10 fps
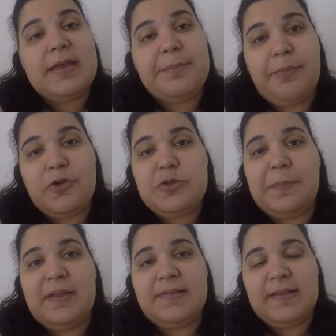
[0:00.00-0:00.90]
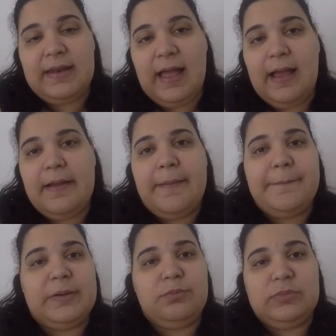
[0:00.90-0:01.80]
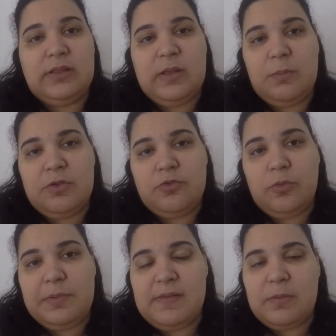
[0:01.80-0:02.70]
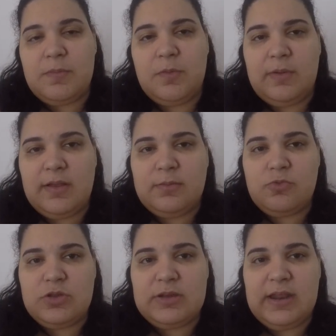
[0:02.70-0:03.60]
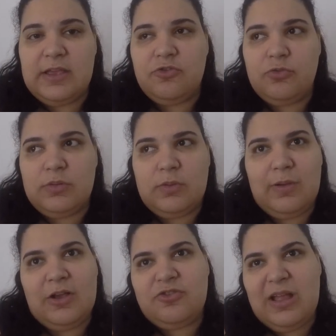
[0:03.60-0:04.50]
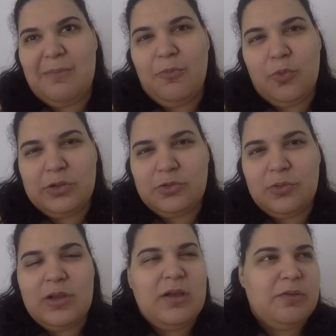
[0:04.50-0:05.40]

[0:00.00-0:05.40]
e pode parcelar para não ter nenhuma surpresa no seu cartão de crédito, ou então gastar muito,